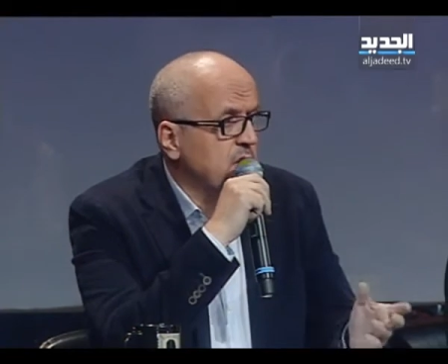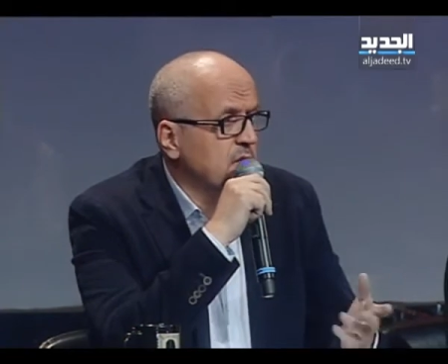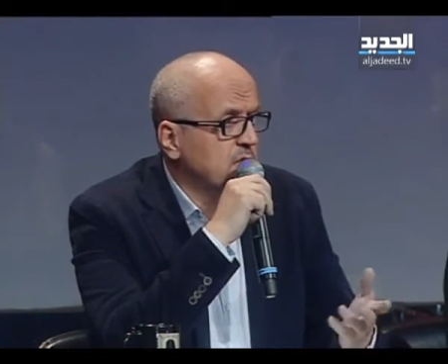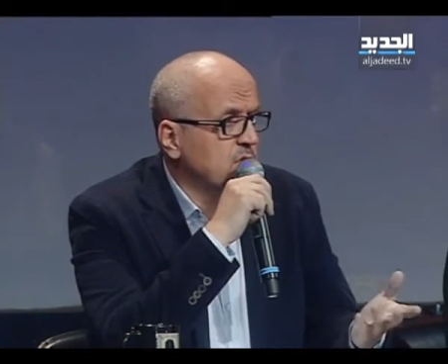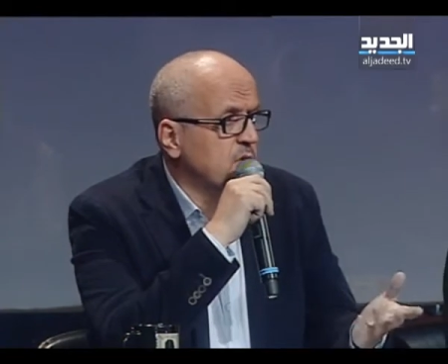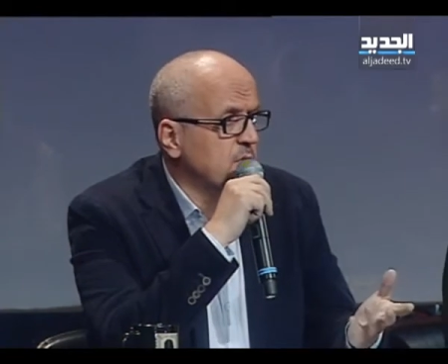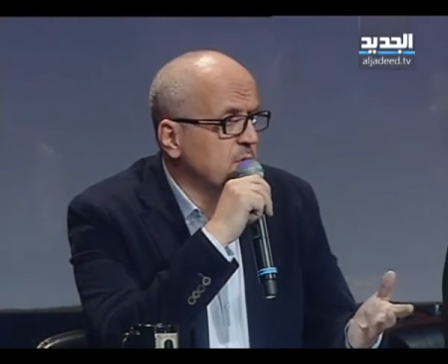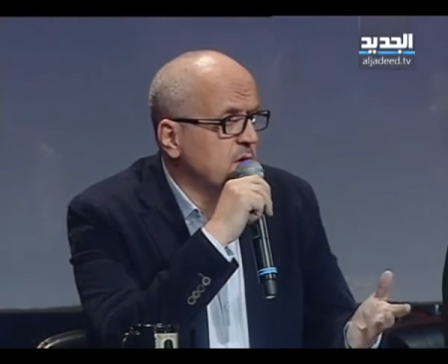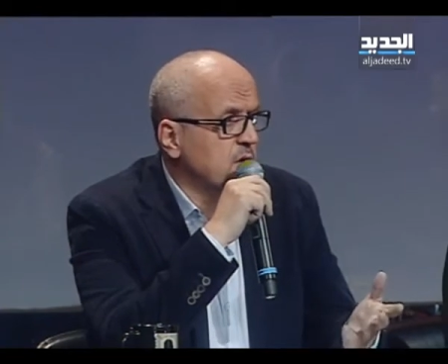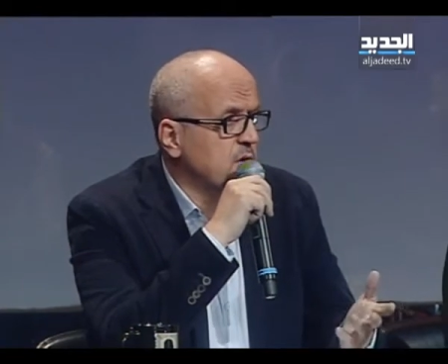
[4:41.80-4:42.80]
علي طلع
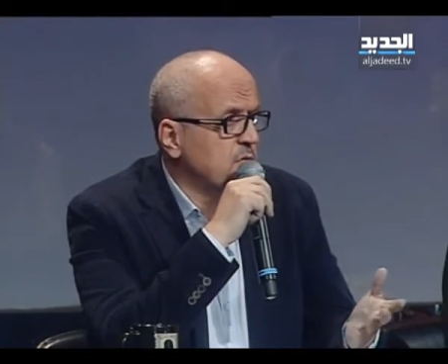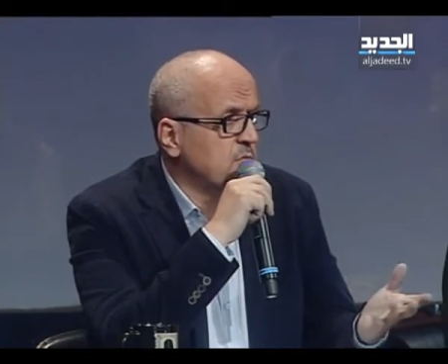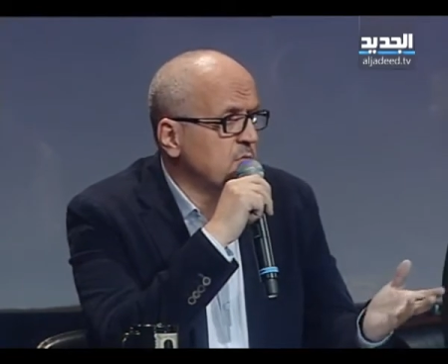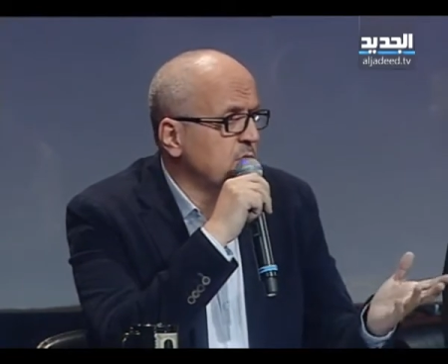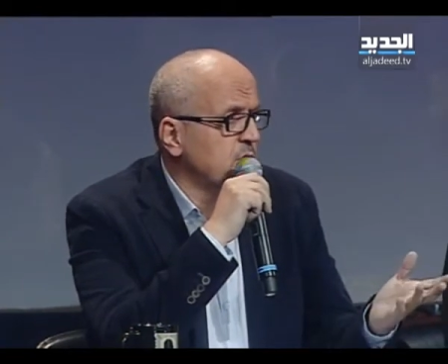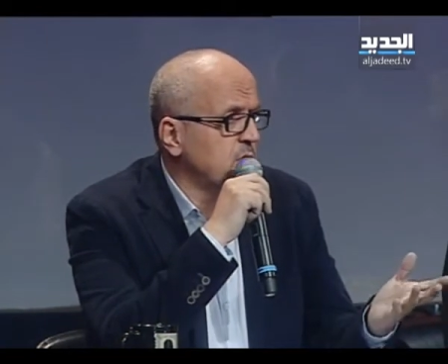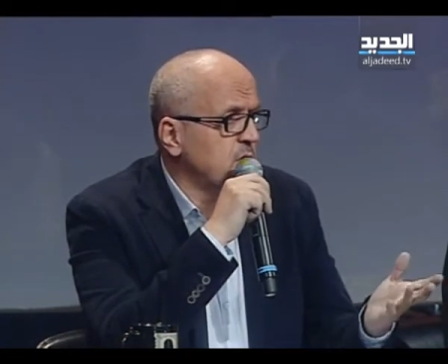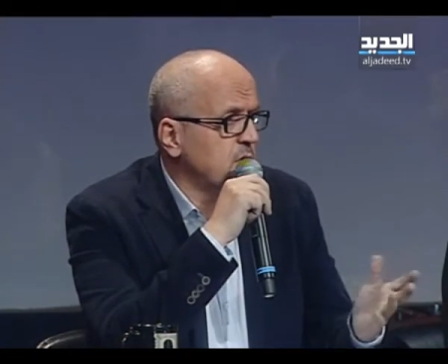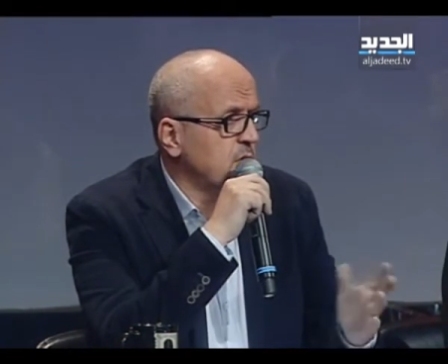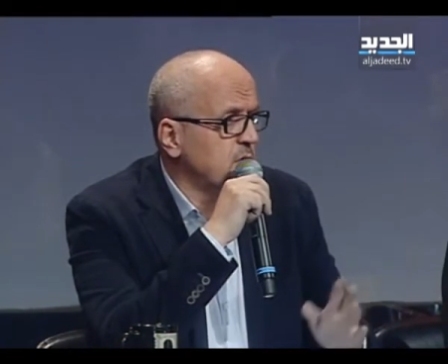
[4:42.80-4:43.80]
برا و...
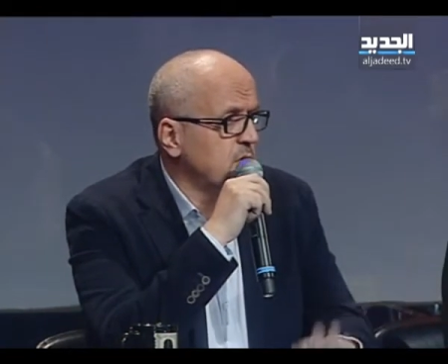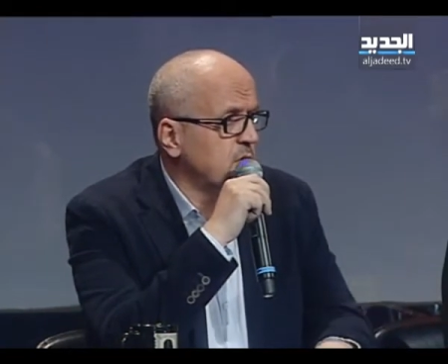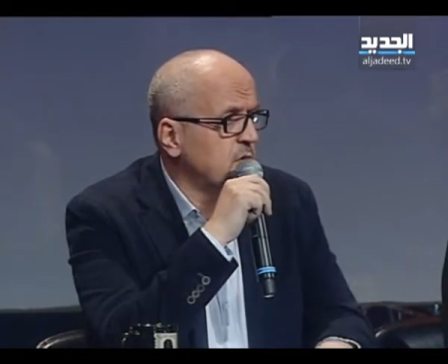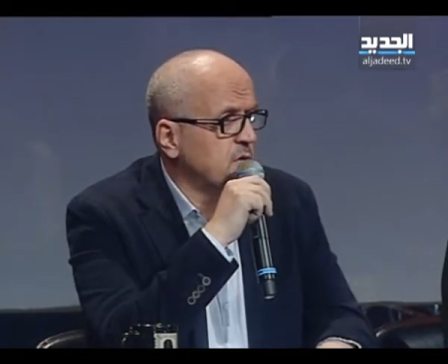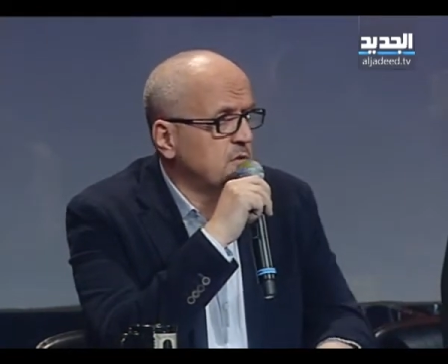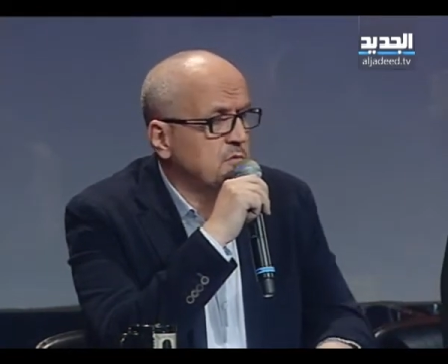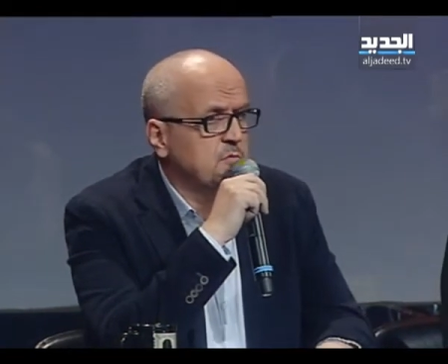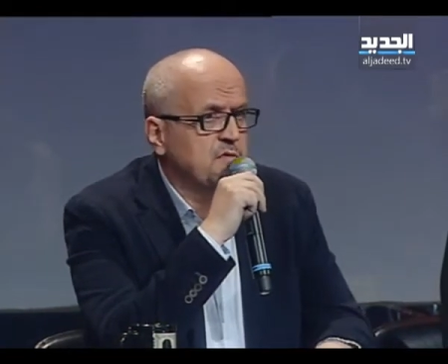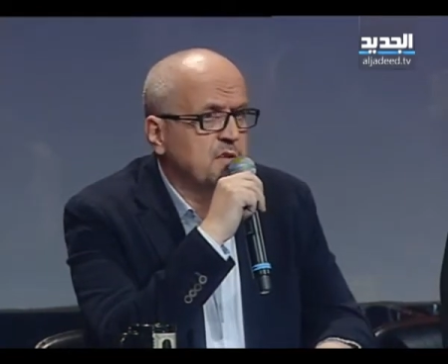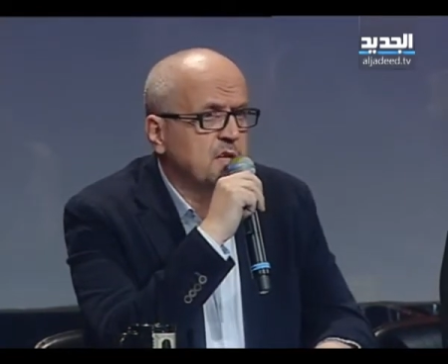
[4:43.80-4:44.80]

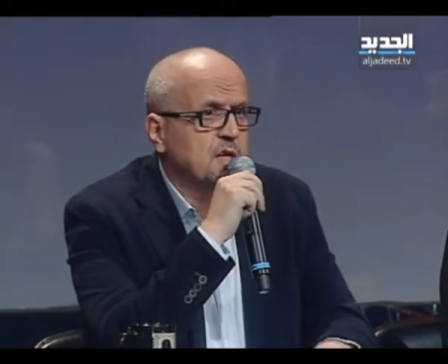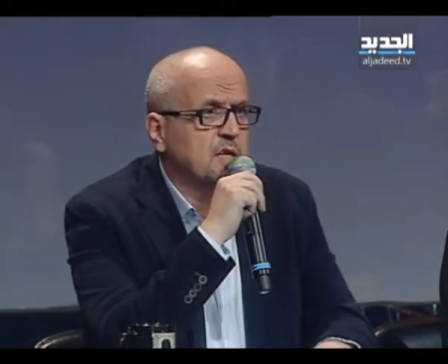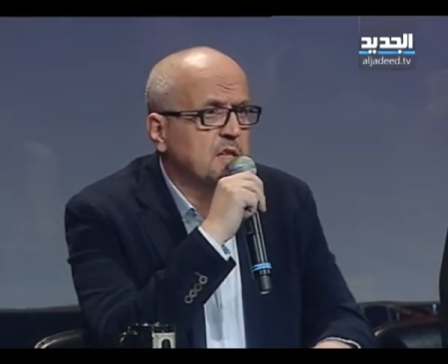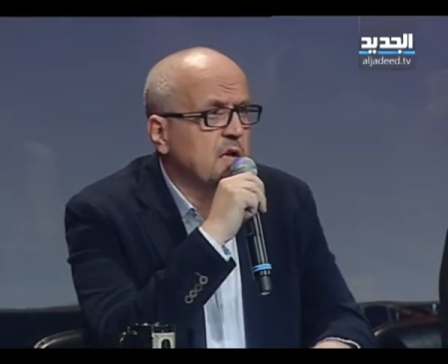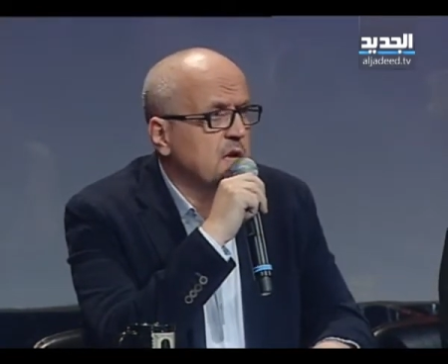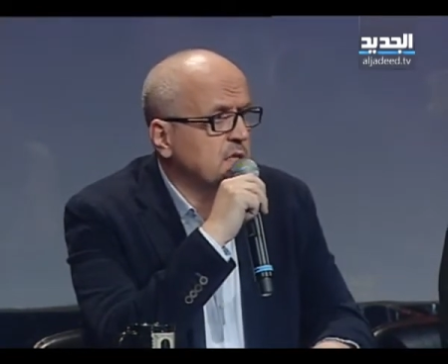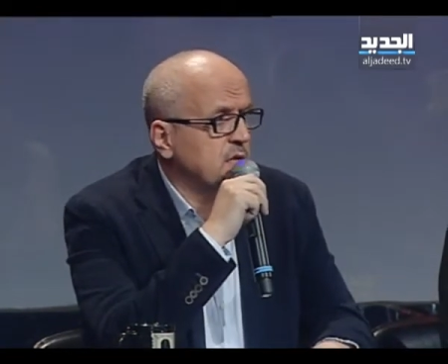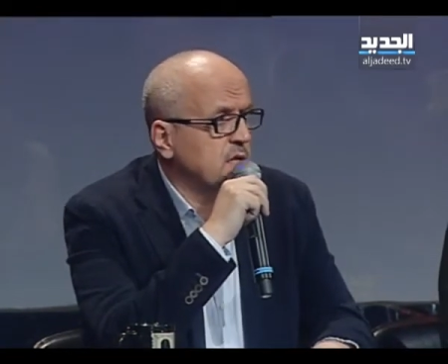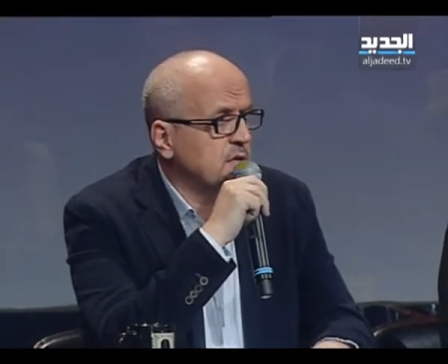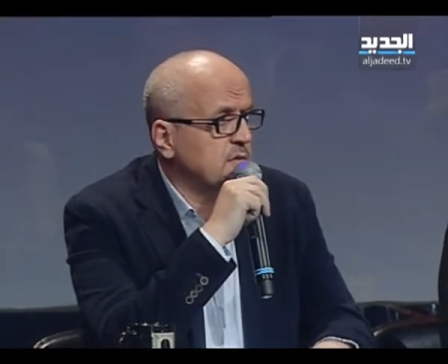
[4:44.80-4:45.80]
وما في داعي يطلع حدا
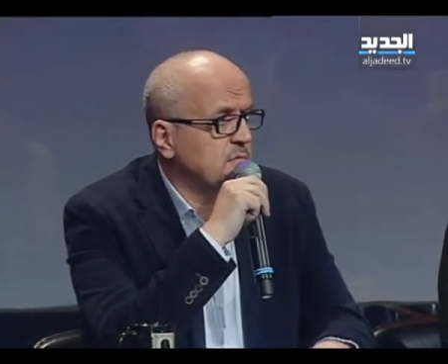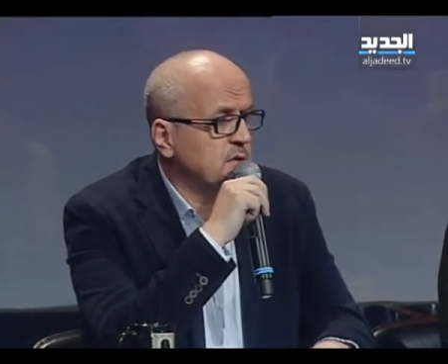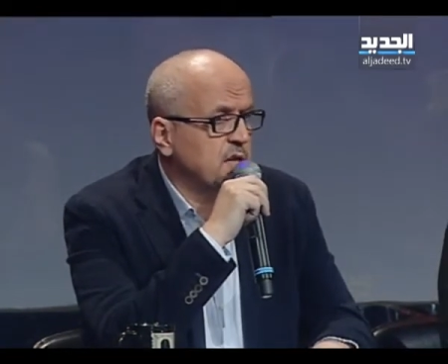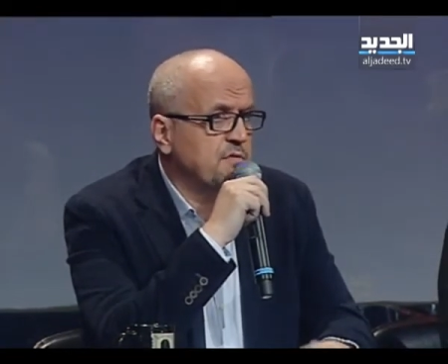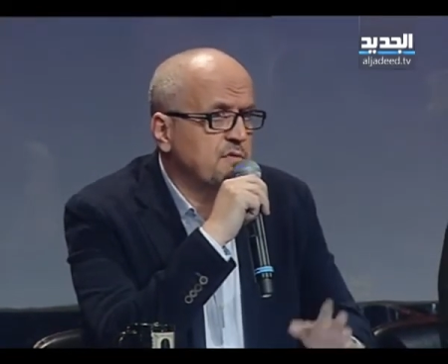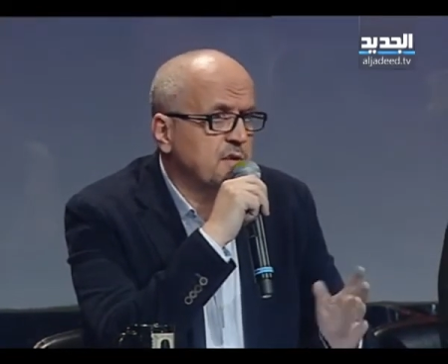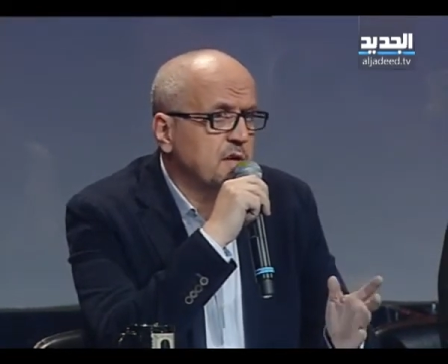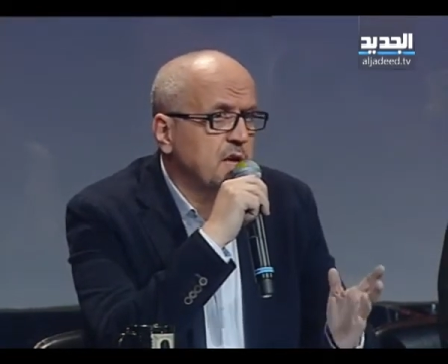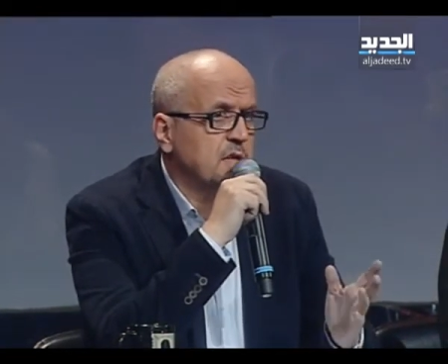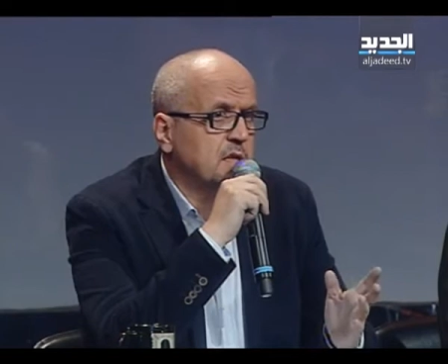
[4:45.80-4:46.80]
بكفي
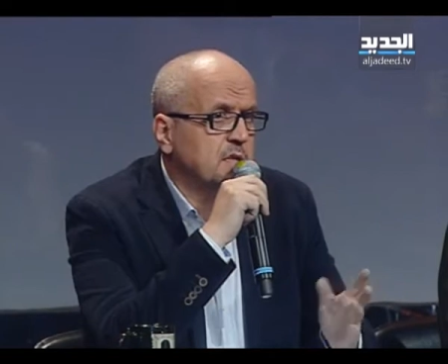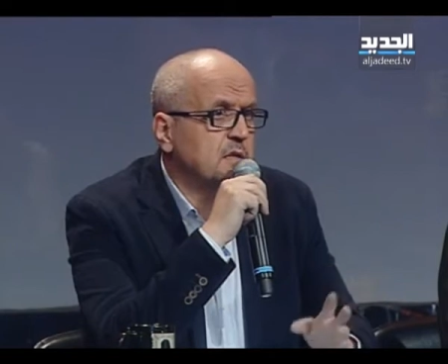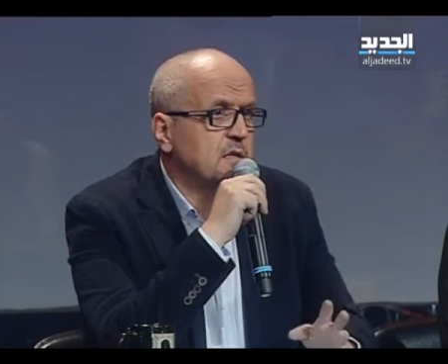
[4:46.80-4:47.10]
علي